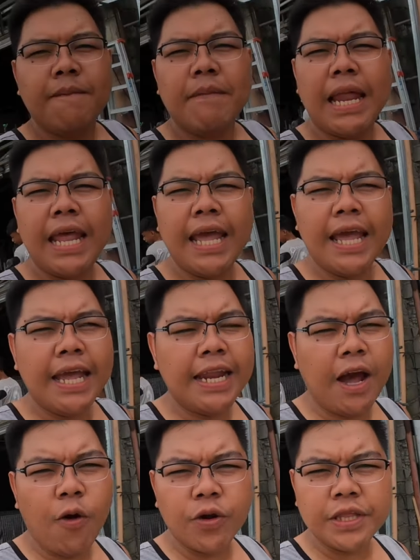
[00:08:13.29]
Ba Bali,
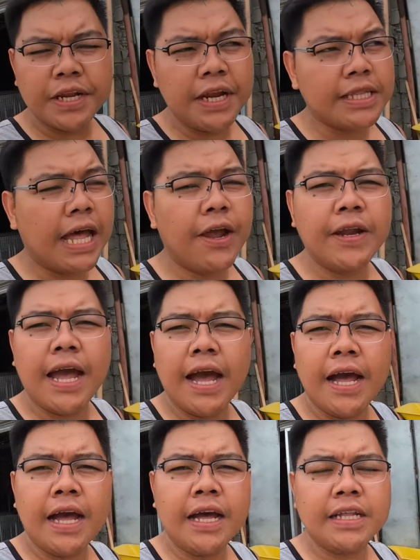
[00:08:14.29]
na order na tayo
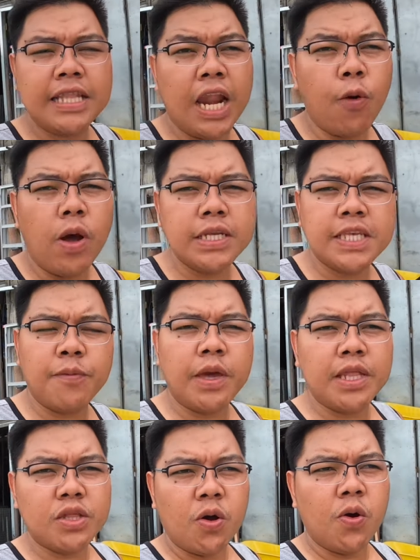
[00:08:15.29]
ng dalawang
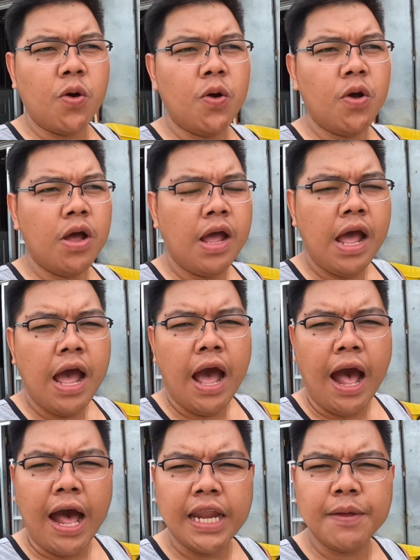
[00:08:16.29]
semento,
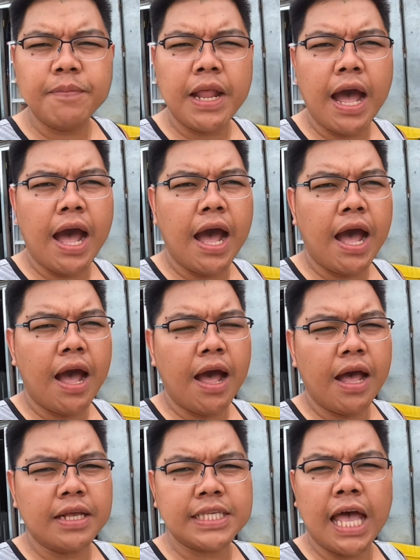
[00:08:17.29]
anim na
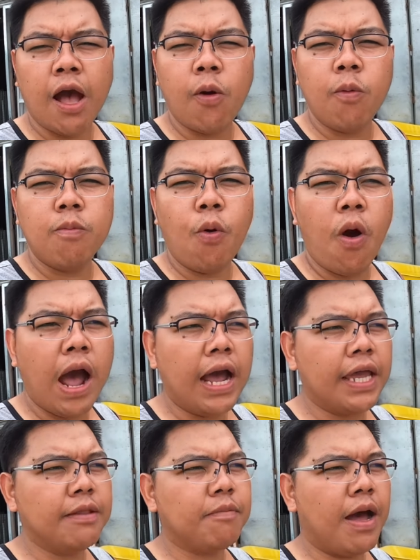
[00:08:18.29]
sakong
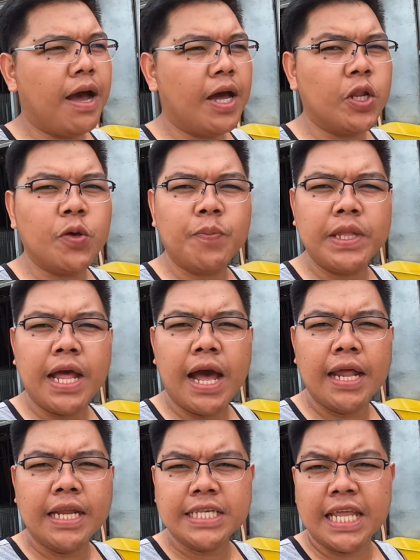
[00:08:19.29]
bukangin mga kanoyki
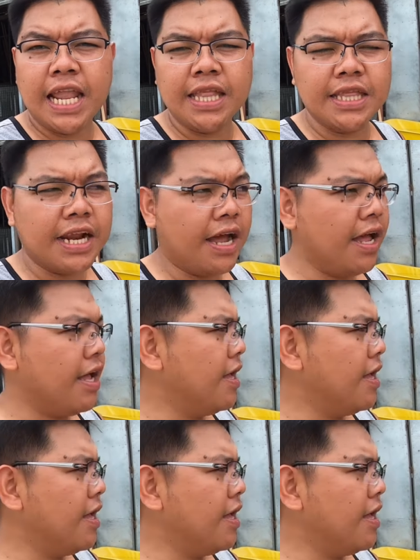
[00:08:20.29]
na nasa landra